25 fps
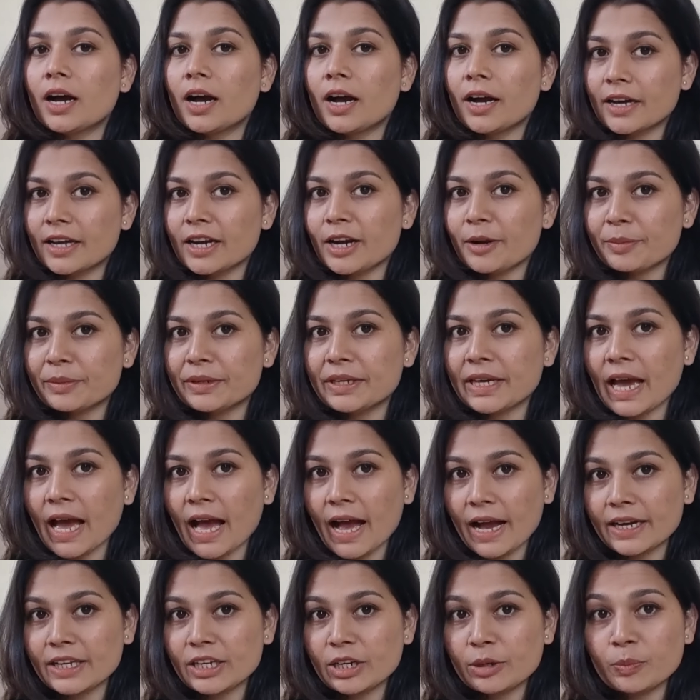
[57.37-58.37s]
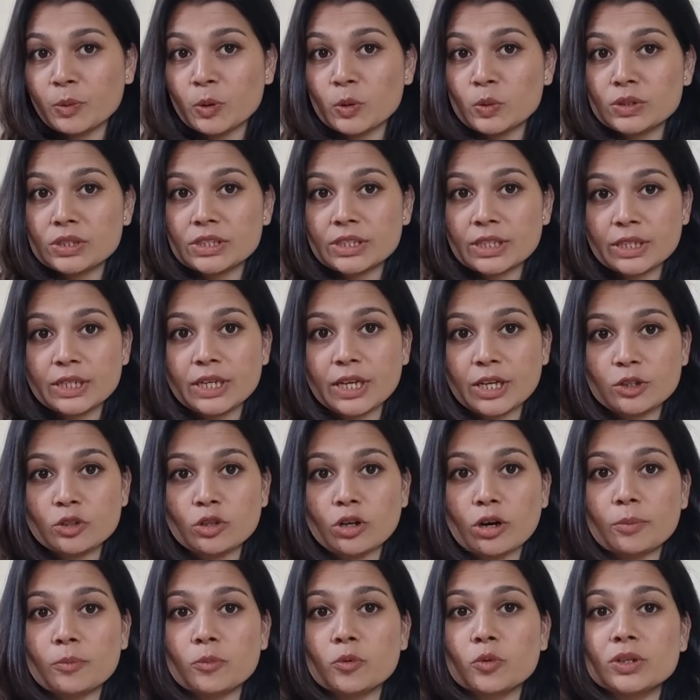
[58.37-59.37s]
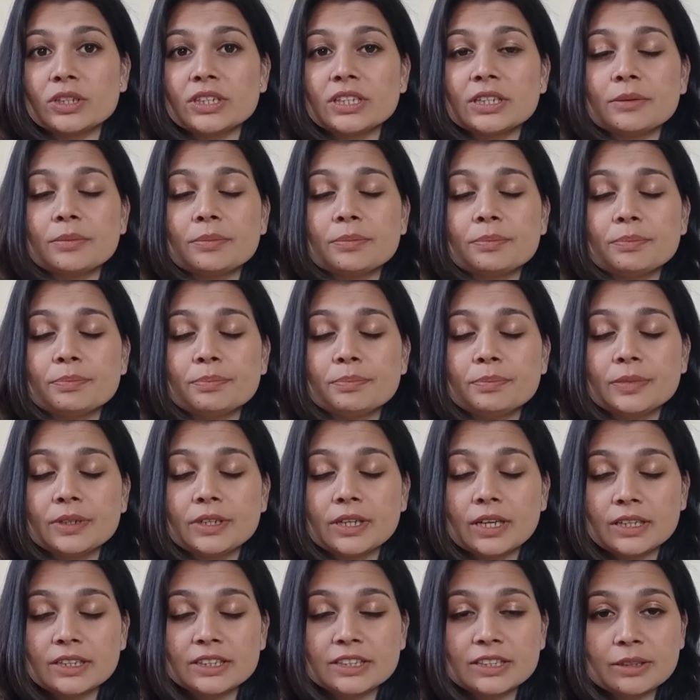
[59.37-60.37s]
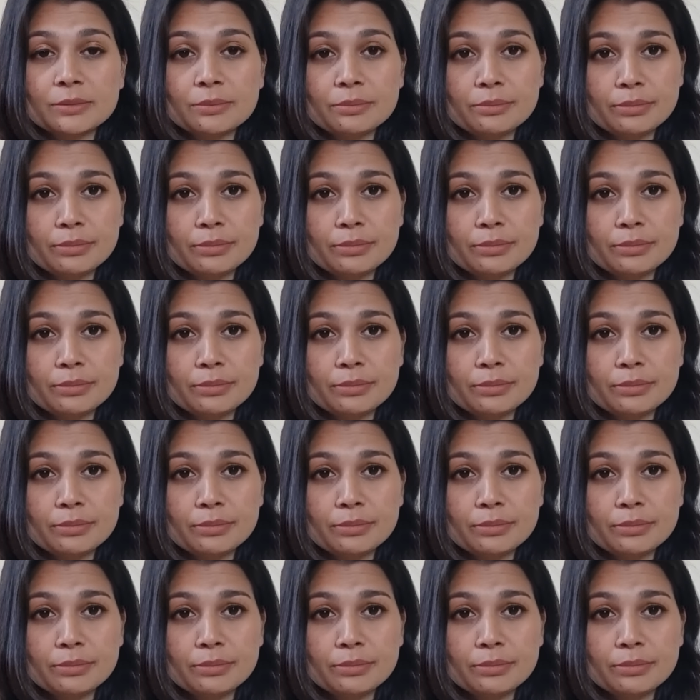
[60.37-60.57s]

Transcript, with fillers: अगर आपके एक्ने प्रोन स्किन है तो आपको ये गलती